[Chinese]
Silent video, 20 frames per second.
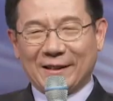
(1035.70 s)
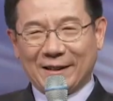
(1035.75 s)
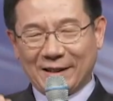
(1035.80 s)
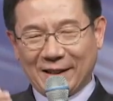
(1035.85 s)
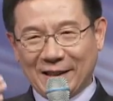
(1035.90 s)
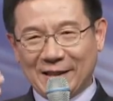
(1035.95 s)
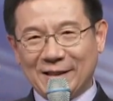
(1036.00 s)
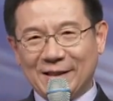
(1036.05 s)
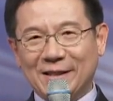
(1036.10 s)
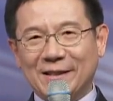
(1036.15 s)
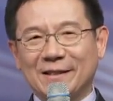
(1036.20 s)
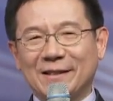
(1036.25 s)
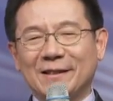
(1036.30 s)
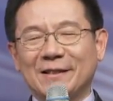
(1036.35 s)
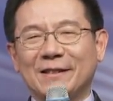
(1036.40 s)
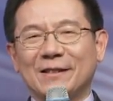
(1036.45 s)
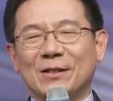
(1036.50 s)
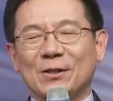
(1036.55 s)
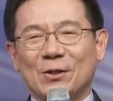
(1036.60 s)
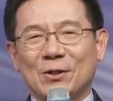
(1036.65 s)
跟
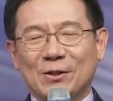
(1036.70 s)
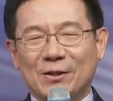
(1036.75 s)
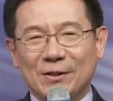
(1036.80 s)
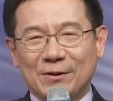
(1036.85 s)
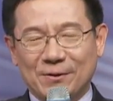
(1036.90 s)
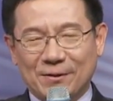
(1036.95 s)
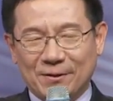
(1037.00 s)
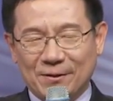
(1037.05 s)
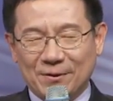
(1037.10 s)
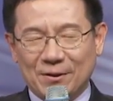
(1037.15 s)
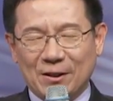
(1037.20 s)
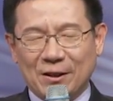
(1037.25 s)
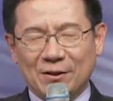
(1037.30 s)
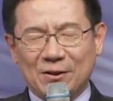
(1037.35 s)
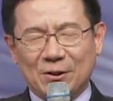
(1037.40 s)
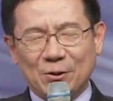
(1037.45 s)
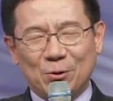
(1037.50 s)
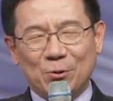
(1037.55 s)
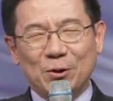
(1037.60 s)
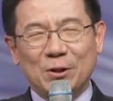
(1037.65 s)

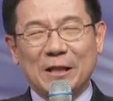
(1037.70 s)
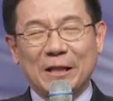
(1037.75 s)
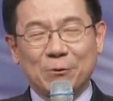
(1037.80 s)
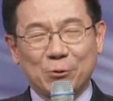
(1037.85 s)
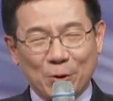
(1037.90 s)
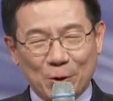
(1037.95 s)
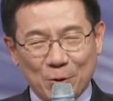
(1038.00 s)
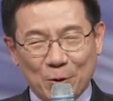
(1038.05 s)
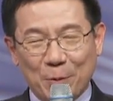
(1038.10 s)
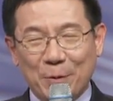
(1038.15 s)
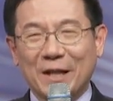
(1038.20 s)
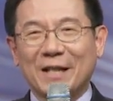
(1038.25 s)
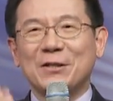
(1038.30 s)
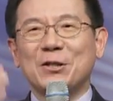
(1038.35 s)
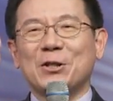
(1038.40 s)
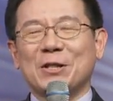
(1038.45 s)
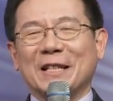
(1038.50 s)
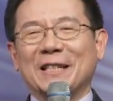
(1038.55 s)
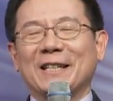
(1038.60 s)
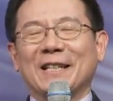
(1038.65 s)
基督劝劝我们跟
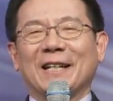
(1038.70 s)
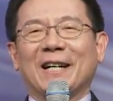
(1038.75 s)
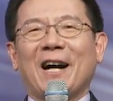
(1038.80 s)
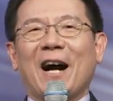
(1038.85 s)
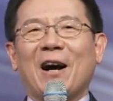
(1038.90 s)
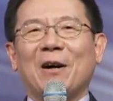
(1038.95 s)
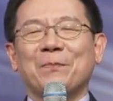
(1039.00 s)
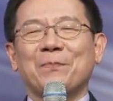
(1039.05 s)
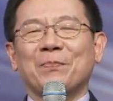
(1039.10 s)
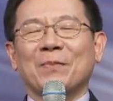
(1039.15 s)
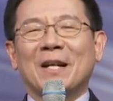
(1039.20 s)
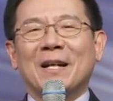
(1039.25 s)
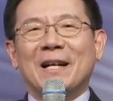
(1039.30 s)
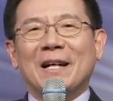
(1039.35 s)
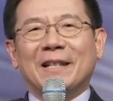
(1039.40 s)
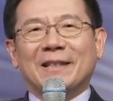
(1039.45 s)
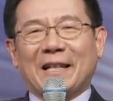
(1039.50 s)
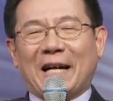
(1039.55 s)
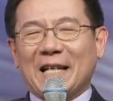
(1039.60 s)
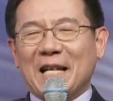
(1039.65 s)
神和好，
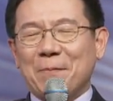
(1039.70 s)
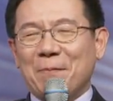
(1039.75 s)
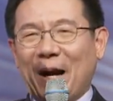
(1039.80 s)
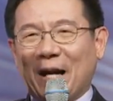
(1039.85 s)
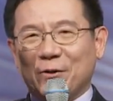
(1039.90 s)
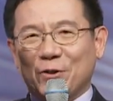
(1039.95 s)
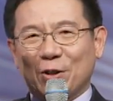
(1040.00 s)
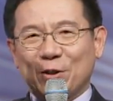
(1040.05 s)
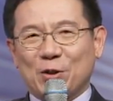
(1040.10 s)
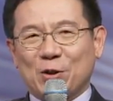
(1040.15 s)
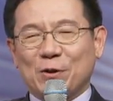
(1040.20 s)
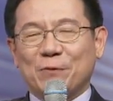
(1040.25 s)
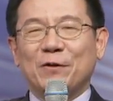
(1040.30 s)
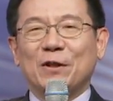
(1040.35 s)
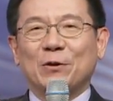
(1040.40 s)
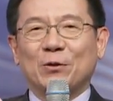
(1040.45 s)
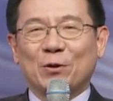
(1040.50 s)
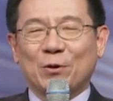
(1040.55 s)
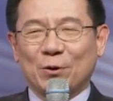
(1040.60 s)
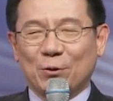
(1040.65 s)
他也把这个职
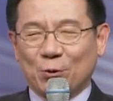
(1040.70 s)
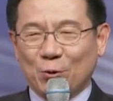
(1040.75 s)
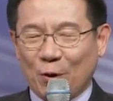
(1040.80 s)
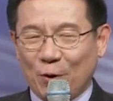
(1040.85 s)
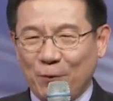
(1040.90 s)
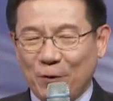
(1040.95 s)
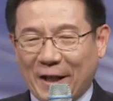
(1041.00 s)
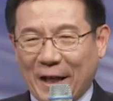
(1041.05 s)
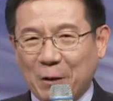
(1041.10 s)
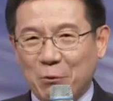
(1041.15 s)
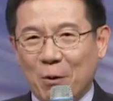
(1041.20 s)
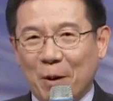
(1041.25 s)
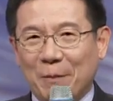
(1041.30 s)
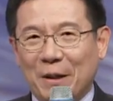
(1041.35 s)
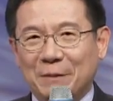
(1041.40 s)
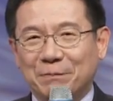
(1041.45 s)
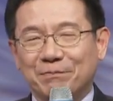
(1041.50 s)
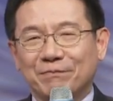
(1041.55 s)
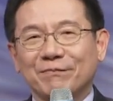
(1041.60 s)
分托付给我们，